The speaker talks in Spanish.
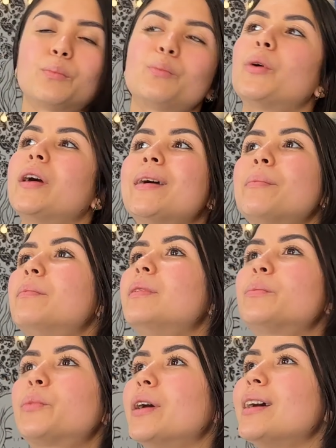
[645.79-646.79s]
puede,
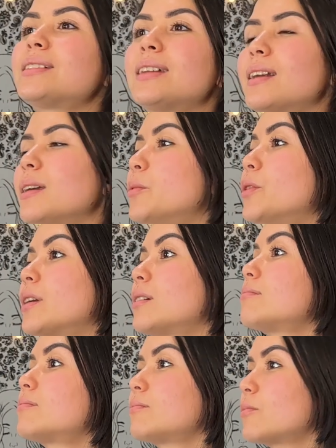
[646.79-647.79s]
puede estar la mujer
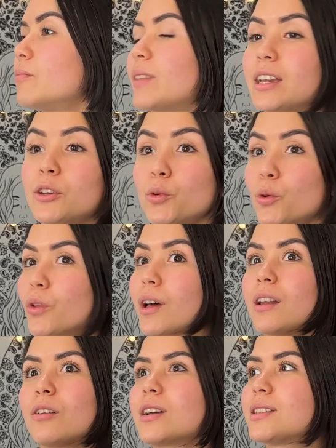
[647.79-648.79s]
desnuda,
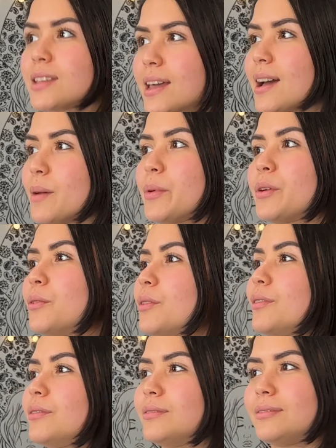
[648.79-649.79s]
lo que sea,
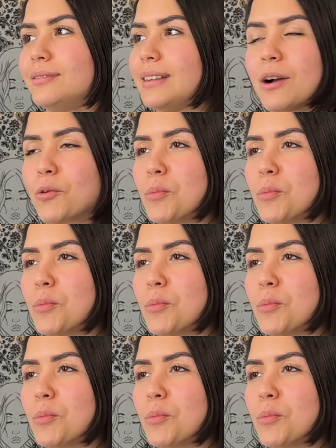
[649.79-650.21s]
pero la